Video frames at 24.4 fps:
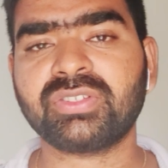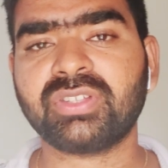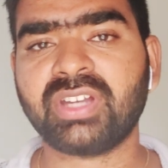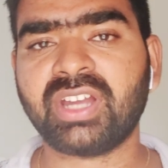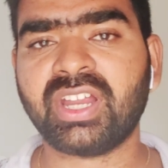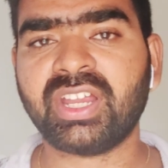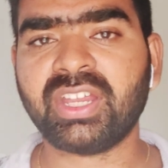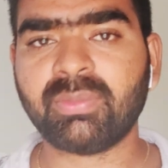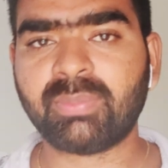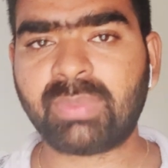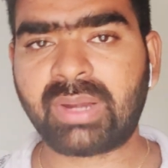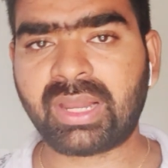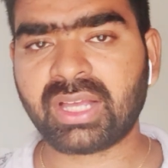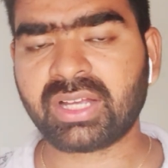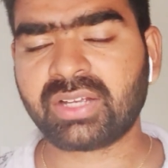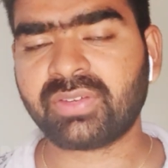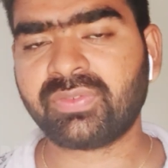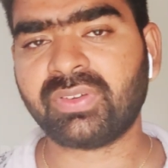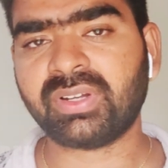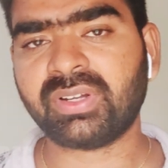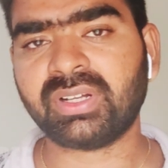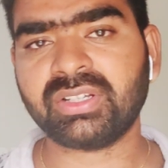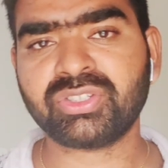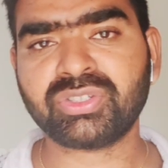చేస్తున్నాయి
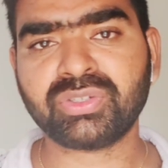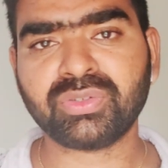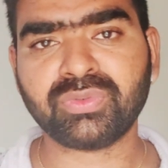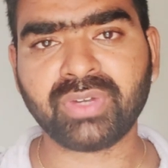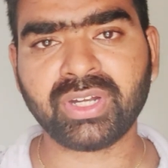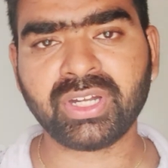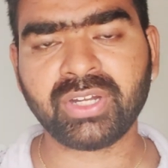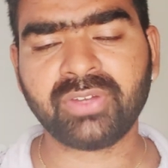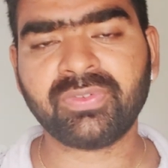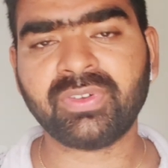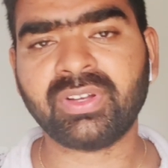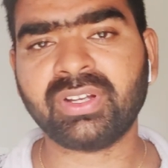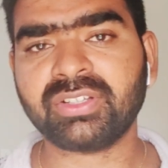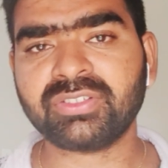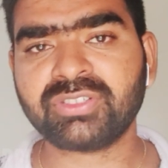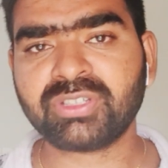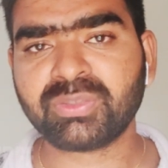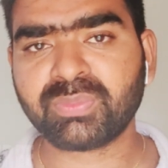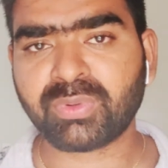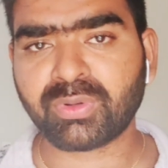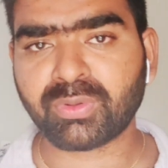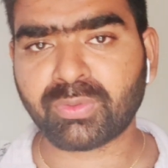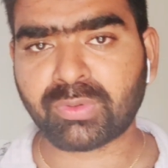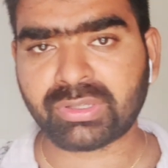బ్లాక్ ఫంగస్ వైట్
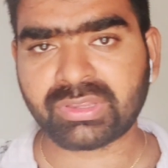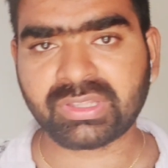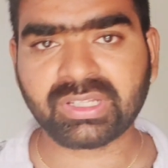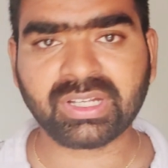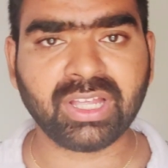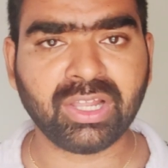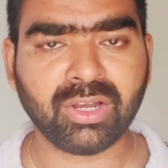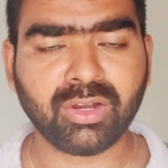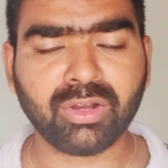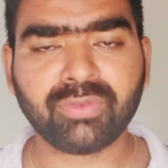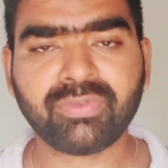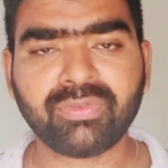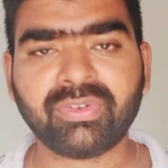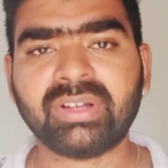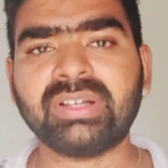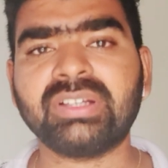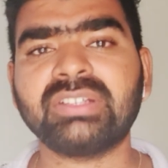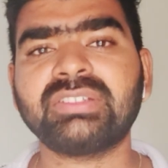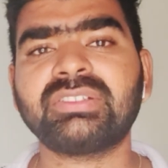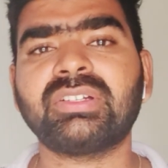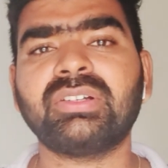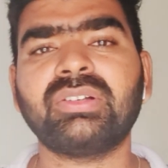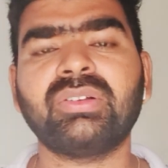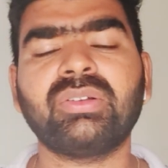ఫంగస్ ఇప్పుడు కొత్తగా ఎల్లో
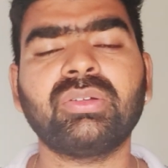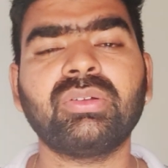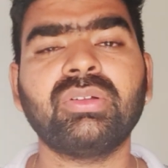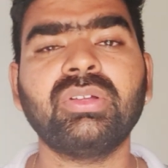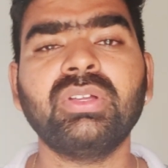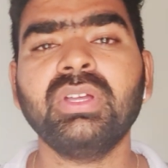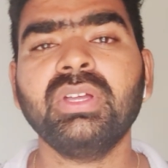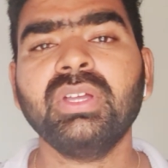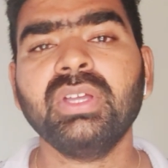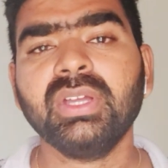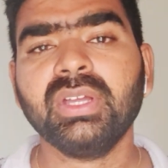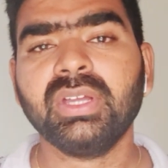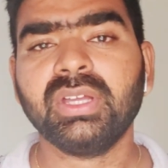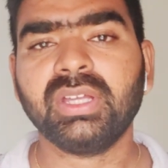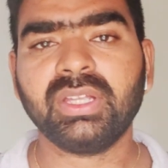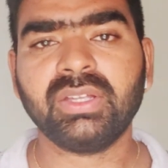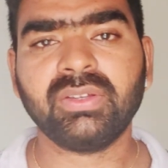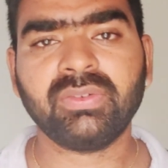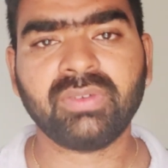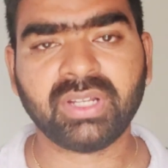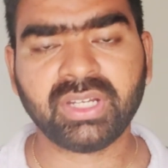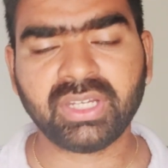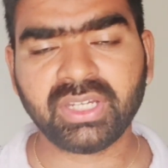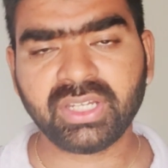ఫంగస్ అంటూ
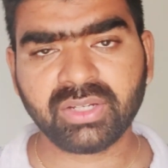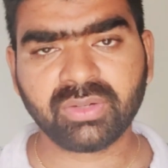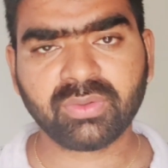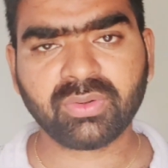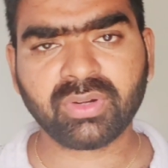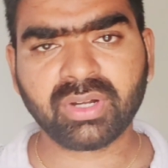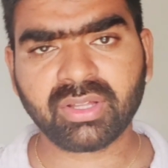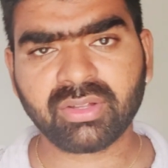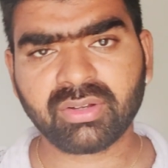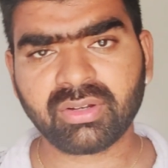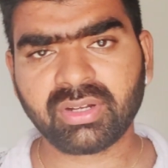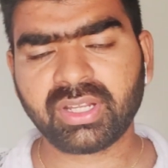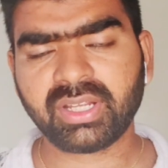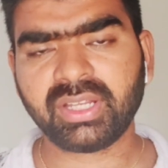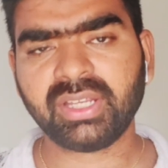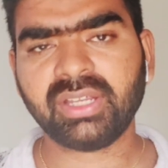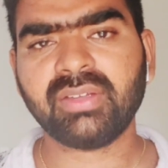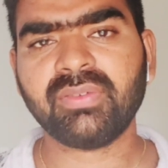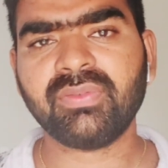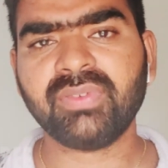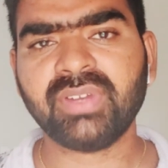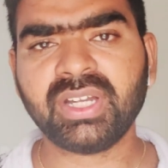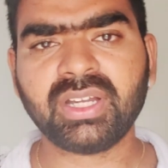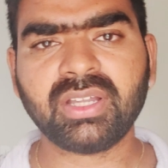ఇవన్నీ కూడా
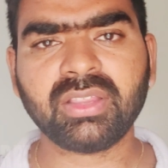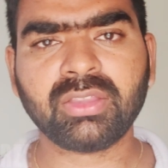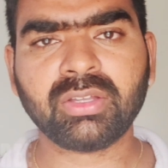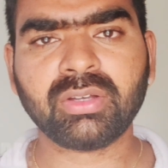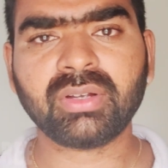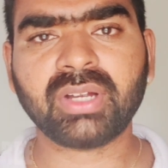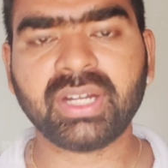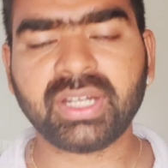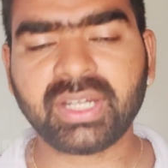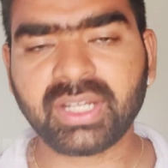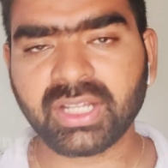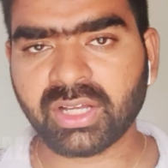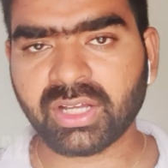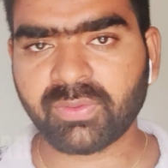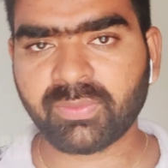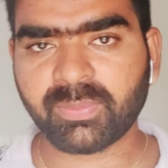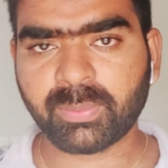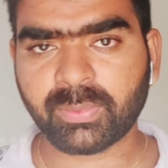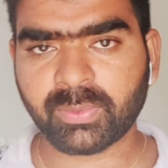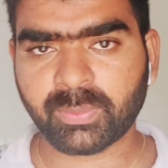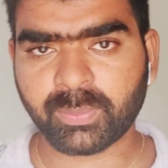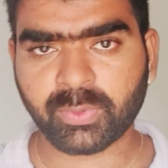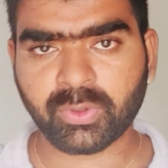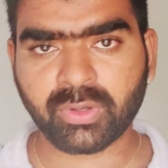ఉన్నాయి వీటితో గట్టిగా
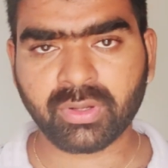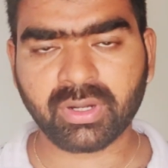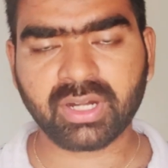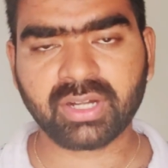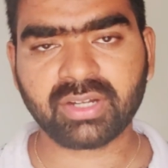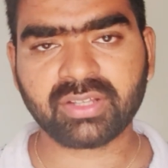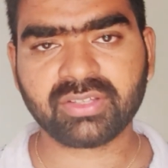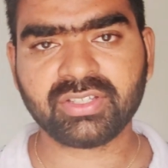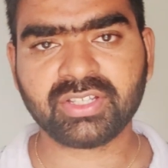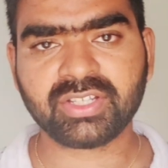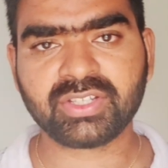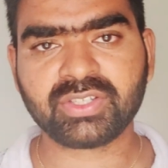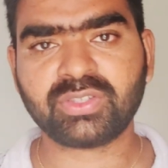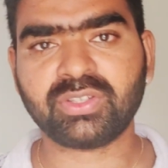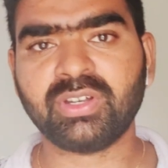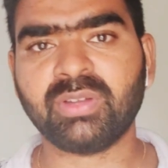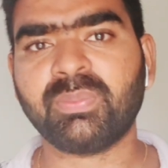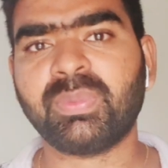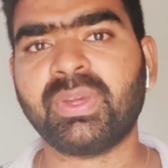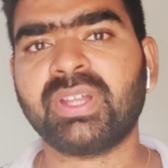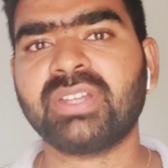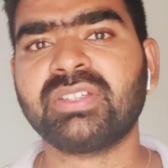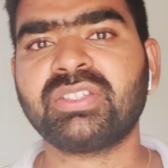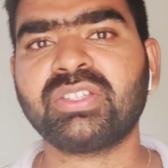పోరాటం
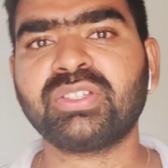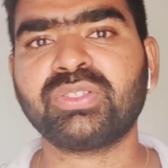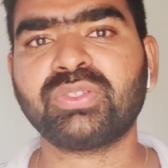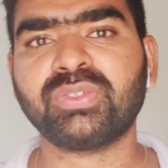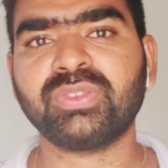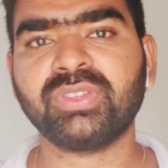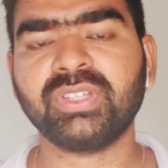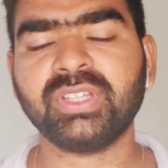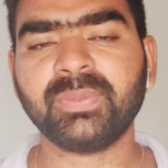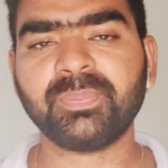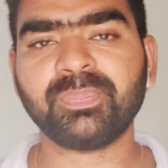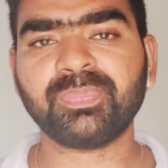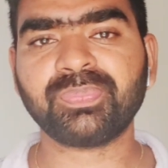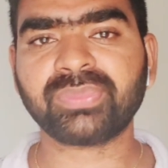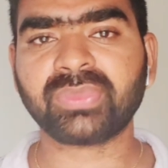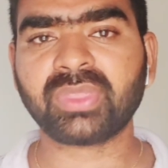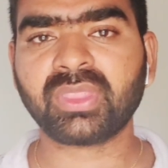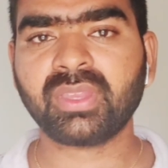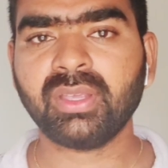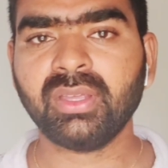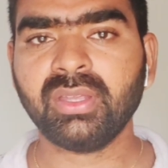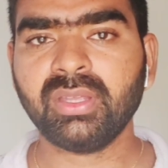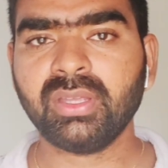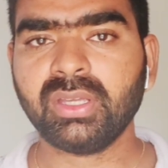చేస్తున్న పరిస్థితి ఉంది
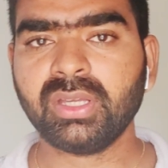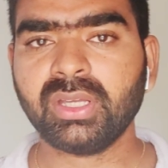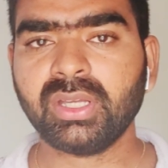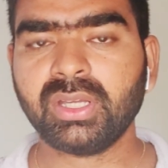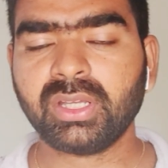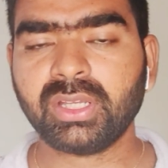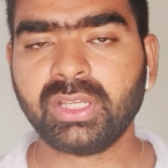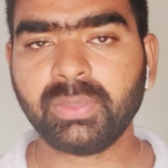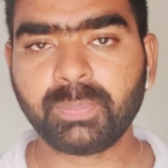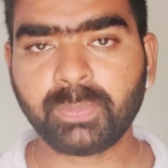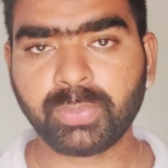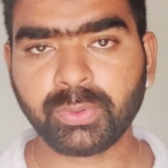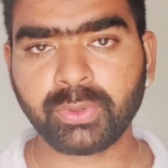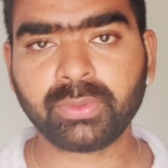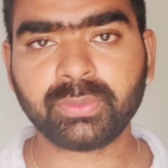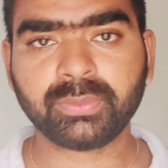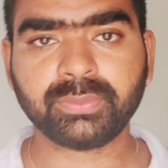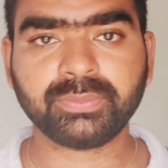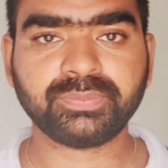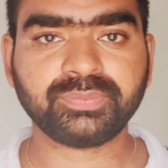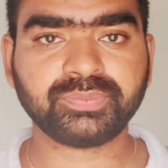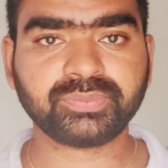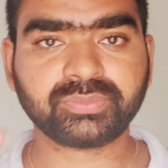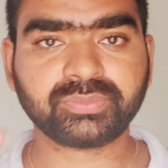ఇప్పుడు